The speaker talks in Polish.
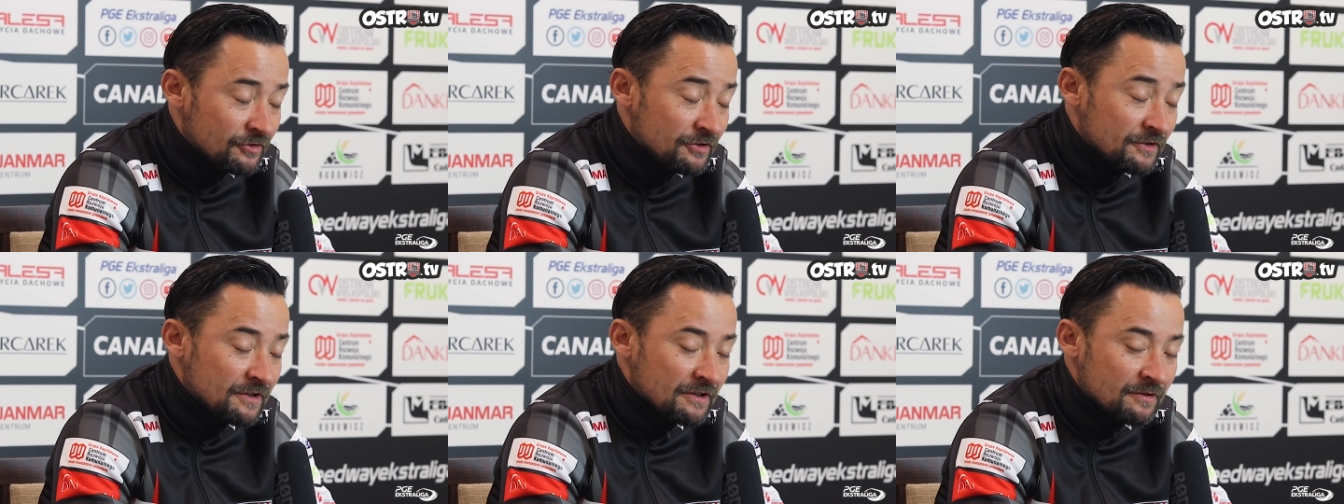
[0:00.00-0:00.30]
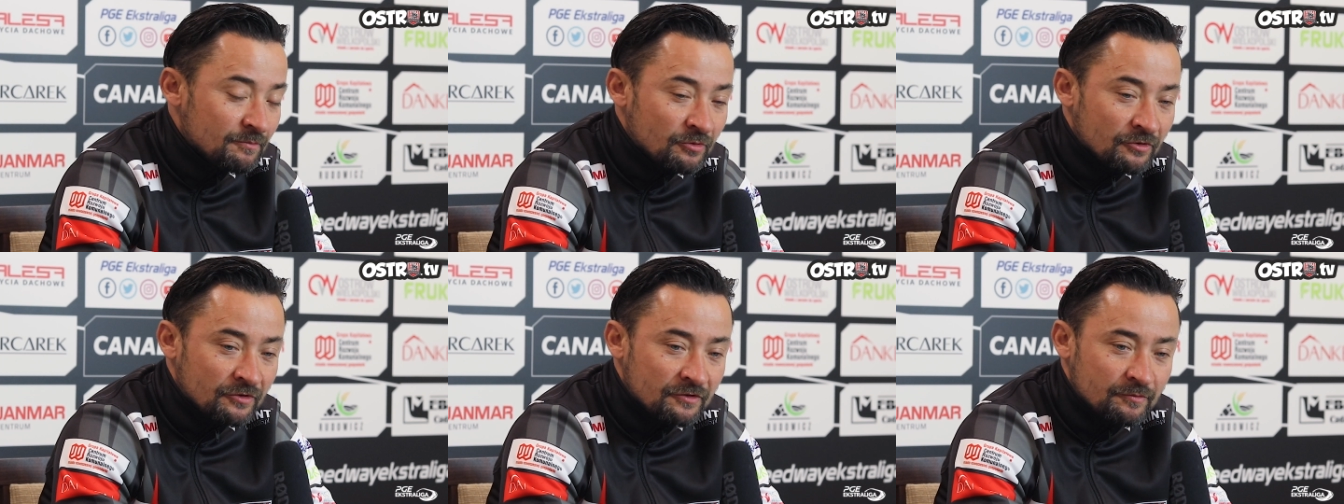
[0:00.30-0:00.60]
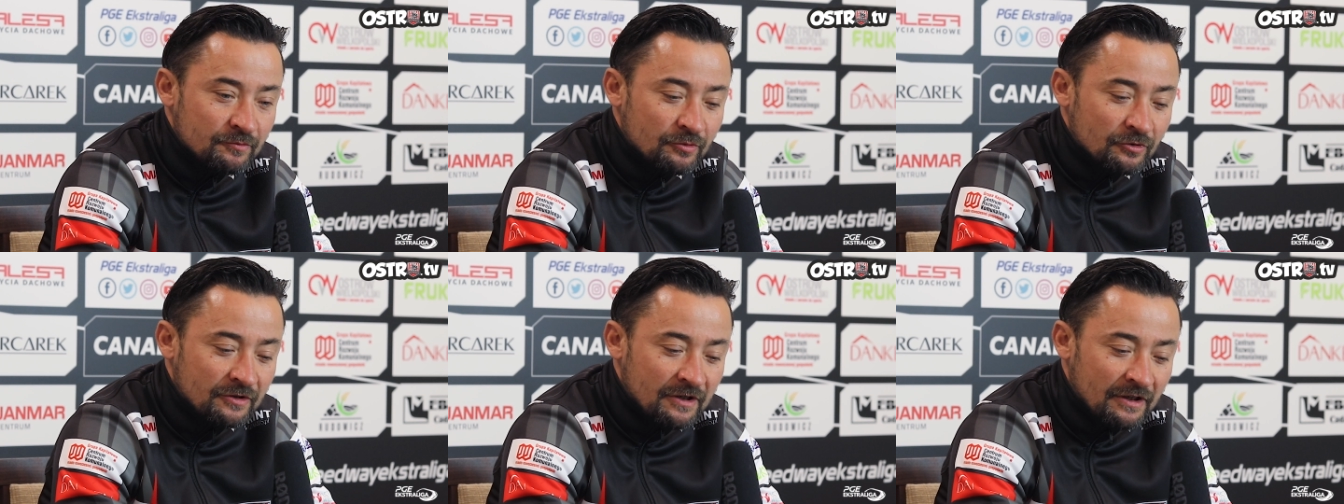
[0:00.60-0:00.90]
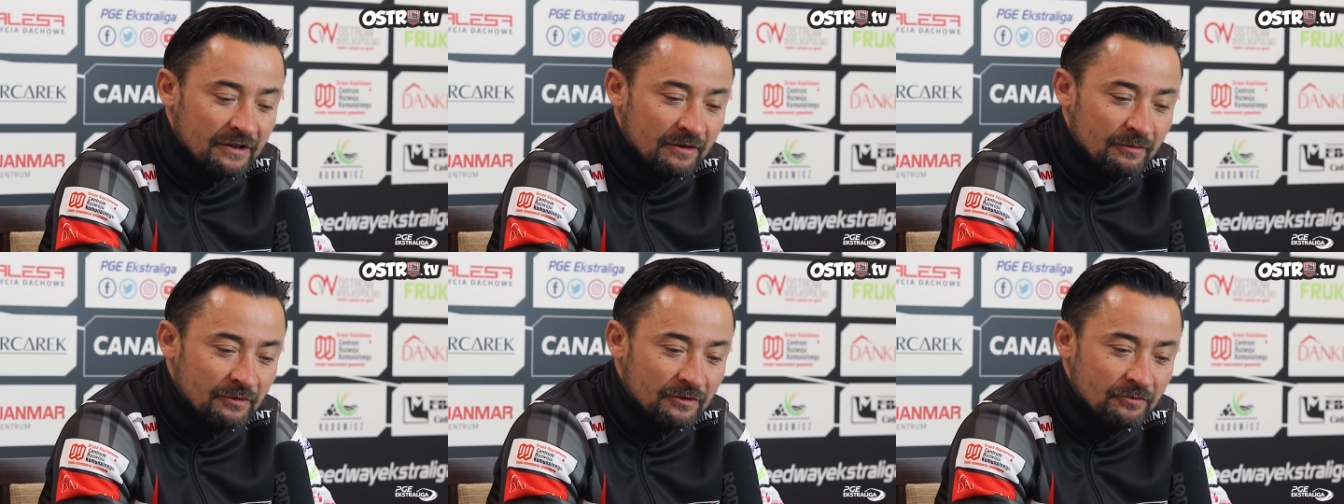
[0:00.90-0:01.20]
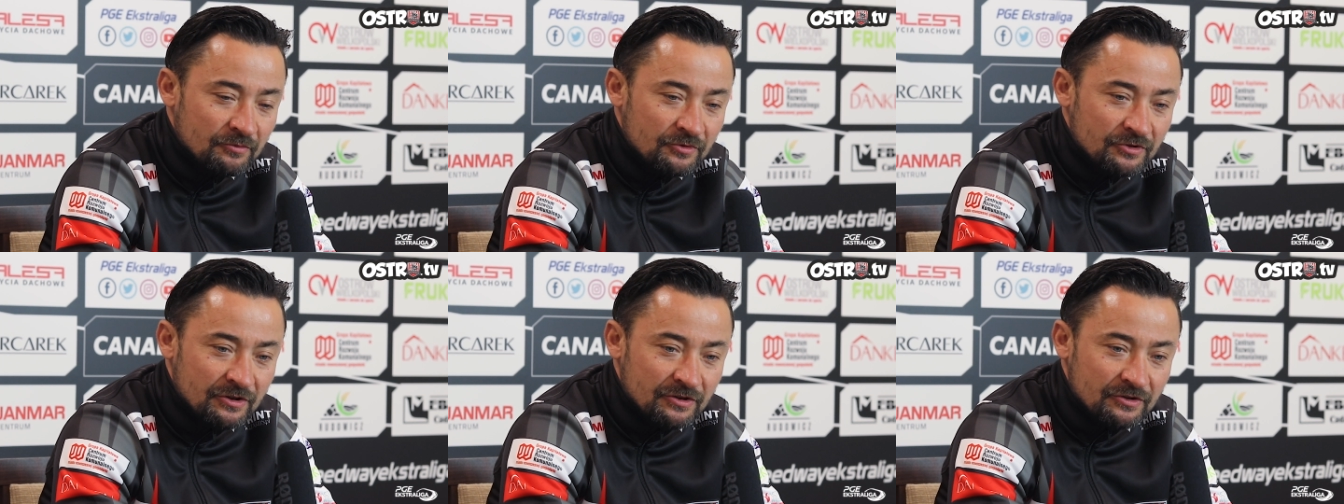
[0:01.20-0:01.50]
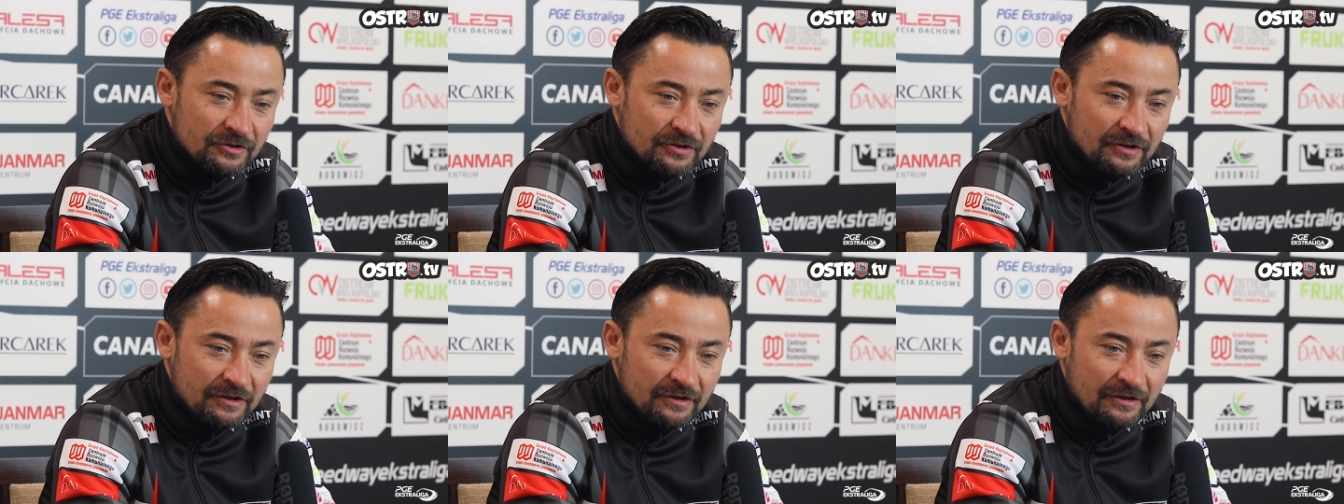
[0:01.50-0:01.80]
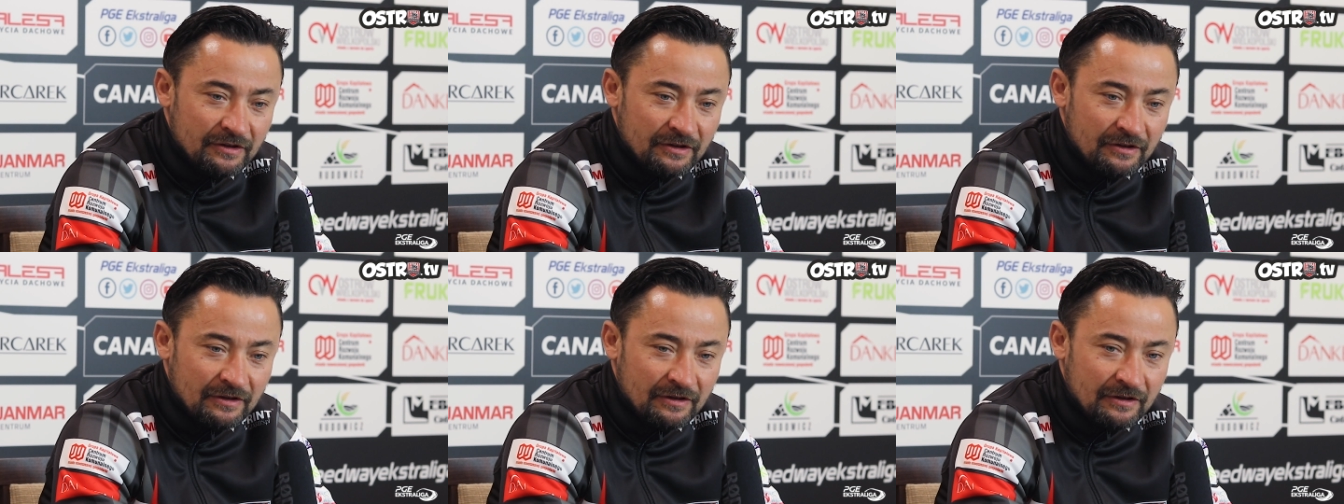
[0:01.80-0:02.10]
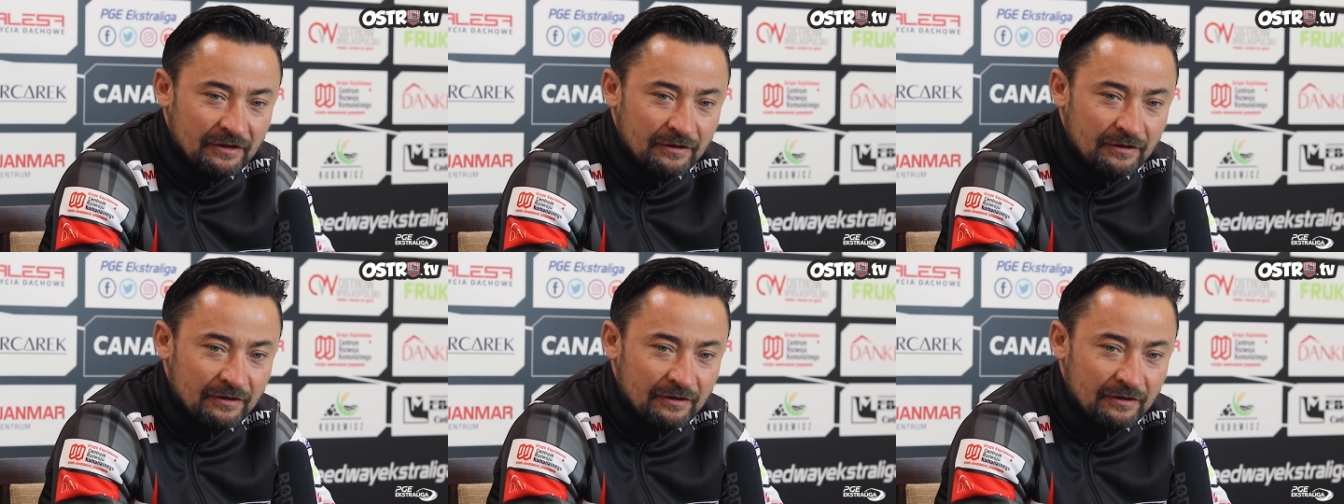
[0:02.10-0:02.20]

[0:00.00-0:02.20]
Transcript: Wszystkie spotkania będą ciężkie.